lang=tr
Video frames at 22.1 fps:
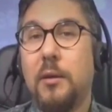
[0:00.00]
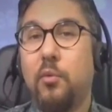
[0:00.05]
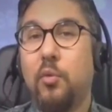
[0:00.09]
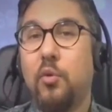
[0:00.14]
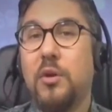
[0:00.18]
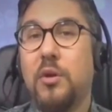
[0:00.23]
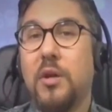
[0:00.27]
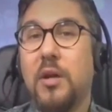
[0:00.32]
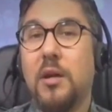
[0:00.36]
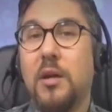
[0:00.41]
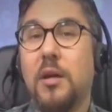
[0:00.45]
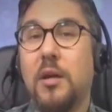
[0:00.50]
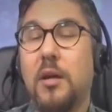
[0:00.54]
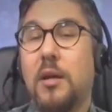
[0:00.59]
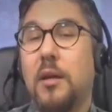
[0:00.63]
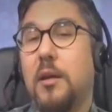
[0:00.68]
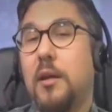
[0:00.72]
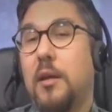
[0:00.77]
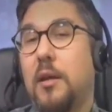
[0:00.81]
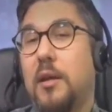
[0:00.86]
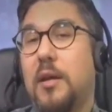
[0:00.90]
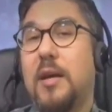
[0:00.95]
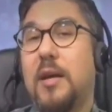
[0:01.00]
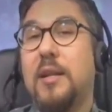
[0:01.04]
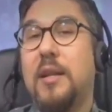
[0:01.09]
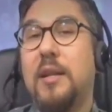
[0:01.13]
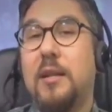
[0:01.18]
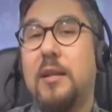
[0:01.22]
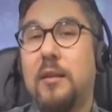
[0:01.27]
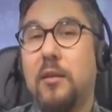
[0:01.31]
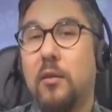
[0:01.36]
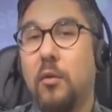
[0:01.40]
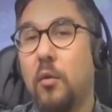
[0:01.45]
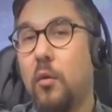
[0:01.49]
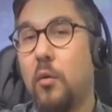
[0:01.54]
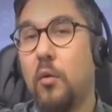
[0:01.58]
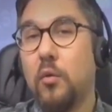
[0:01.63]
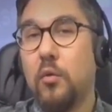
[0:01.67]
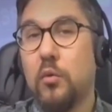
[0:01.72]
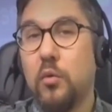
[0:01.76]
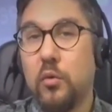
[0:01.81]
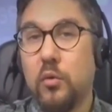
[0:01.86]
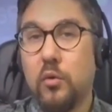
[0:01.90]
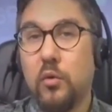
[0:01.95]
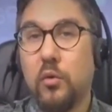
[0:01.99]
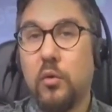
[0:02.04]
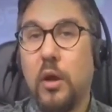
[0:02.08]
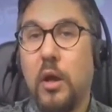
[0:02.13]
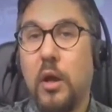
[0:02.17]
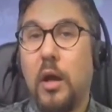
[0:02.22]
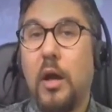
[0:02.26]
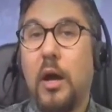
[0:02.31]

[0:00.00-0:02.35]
burada e, kanalize olduğunu,